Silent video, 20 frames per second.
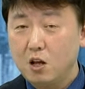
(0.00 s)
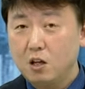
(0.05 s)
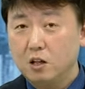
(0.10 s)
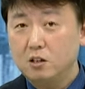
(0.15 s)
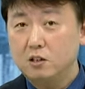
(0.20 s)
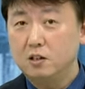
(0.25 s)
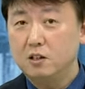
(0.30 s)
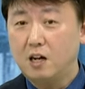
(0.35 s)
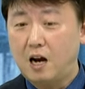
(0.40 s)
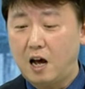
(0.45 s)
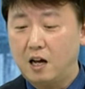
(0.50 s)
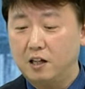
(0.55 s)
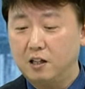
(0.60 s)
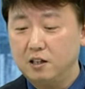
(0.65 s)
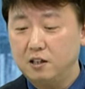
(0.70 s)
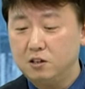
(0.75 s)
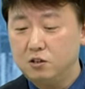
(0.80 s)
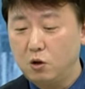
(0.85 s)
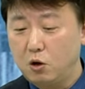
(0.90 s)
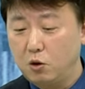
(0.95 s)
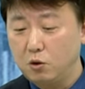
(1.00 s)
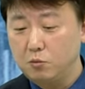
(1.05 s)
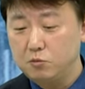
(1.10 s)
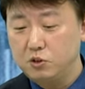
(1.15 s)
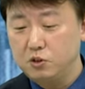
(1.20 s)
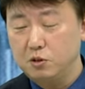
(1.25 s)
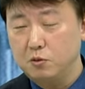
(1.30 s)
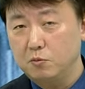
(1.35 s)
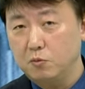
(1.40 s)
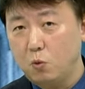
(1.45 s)
그 라인을 저
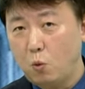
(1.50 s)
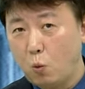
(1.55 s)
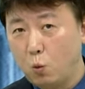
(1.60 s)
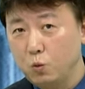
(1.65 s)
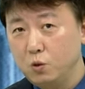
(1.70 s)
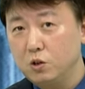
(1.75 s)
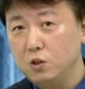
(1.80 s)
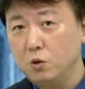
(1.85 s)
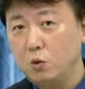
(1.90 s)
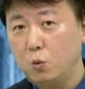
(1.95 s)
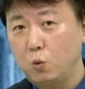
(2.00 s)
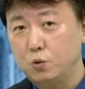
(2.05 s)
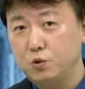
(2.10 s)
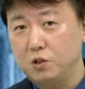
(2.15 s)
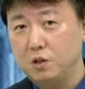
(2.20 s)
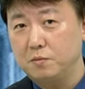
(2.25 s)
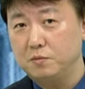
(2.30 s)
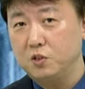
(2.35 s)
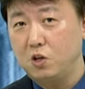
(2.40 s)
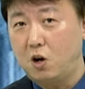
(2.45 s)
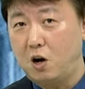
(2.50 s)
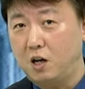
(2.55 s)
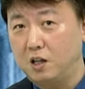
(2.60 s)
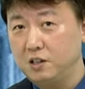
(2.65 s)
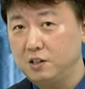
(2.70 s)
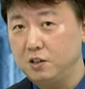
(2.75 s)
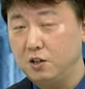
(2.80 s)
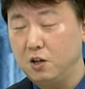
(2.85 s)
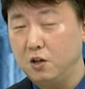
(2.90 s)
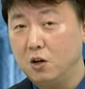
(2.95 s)
지금 오늘 고점
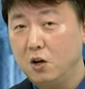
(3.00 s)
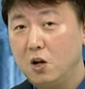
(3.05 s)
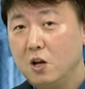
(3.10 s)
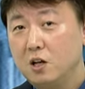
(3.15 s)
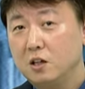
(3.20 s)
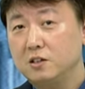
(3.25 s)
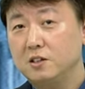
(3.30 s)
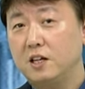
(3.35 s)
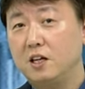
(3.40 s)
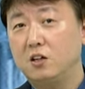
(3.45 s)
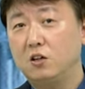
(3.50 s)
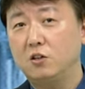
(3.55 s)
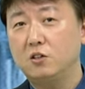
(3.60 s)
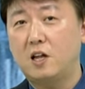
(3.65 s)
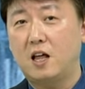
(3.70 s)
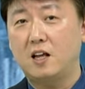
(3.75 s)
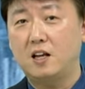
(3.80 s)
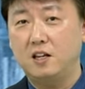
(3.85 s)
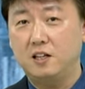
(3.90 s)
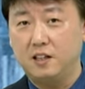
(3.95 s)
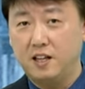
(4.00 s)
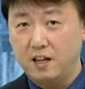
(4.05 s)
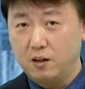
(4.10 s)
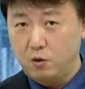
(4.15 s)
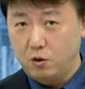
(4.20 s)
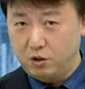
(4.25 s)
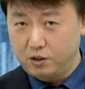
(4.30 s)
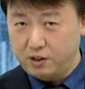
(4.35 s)
저항이죠. 근데 이걸 내, 내, 어,